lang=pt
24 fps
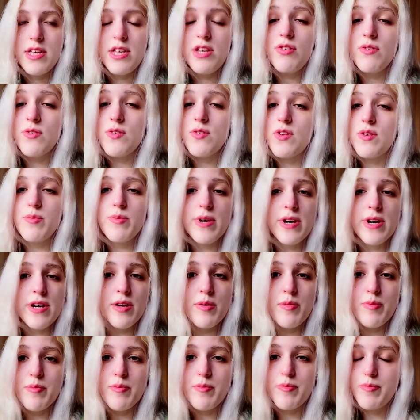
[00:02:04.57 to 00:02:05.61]
Isto
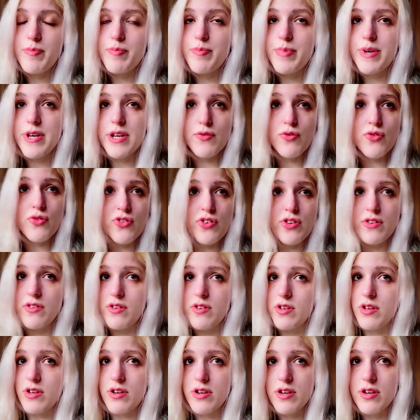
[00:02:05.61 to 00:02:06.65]
também para vos
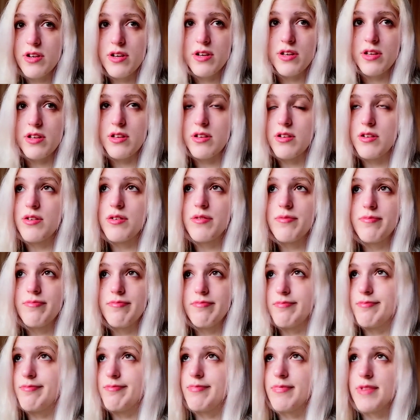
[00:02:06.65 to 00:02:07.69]
dizer que
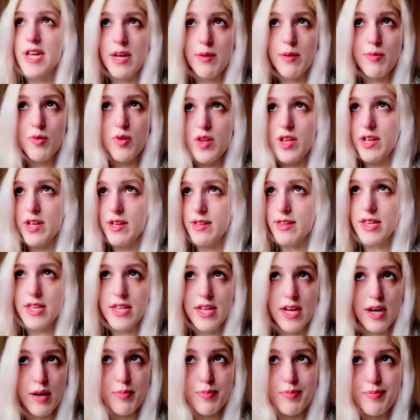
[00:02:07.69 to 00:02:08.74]
quem me
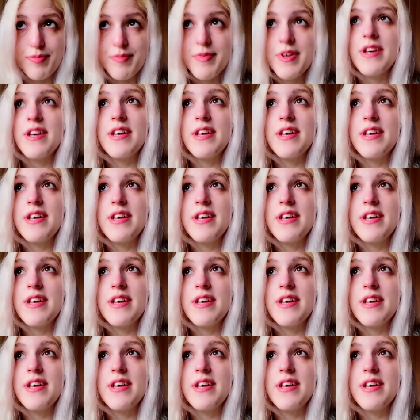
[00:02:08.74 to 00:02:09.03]
conhece sabe